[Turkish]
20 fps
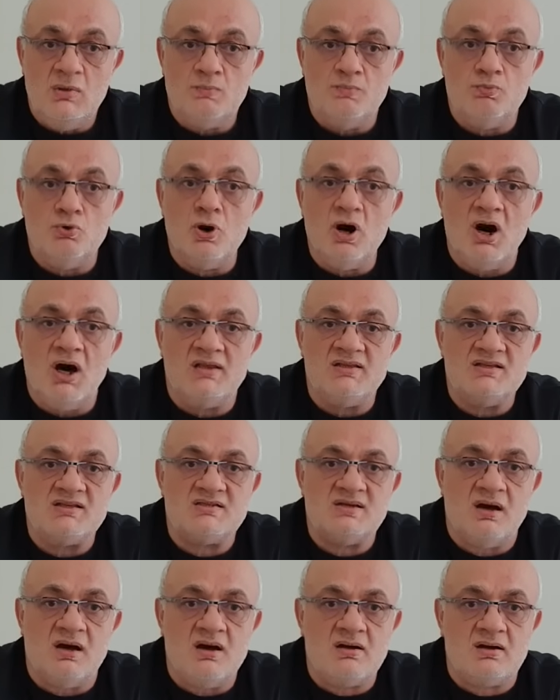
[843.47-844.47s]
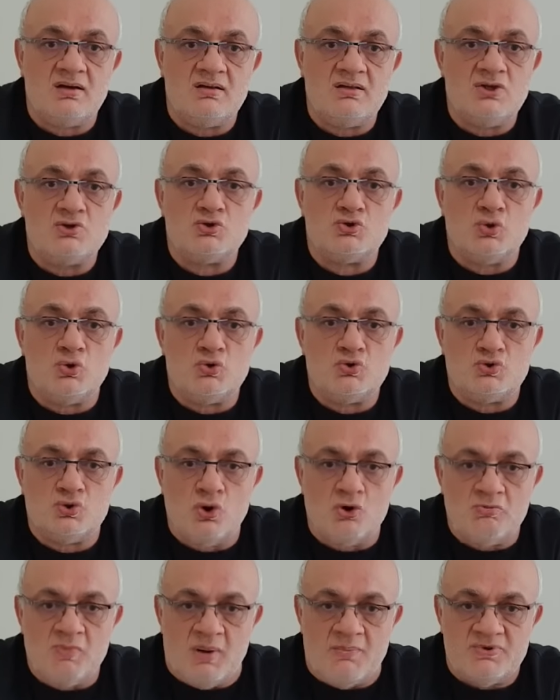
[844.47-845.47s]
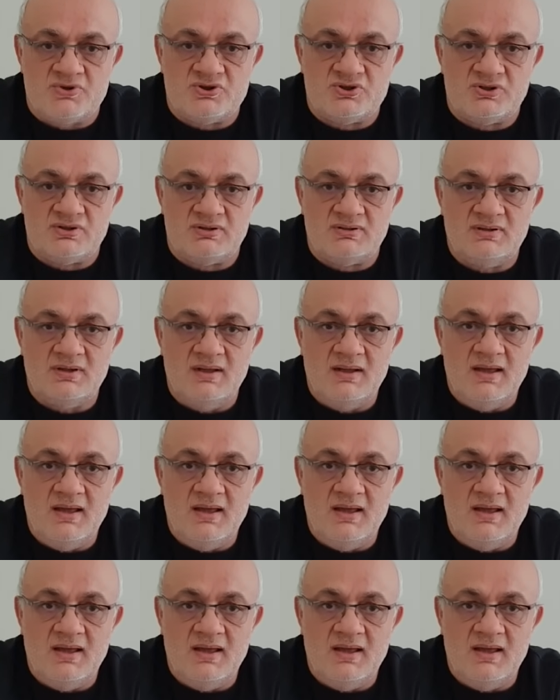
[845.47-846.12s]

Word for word: bu hadise hakkında soru sormamıştır.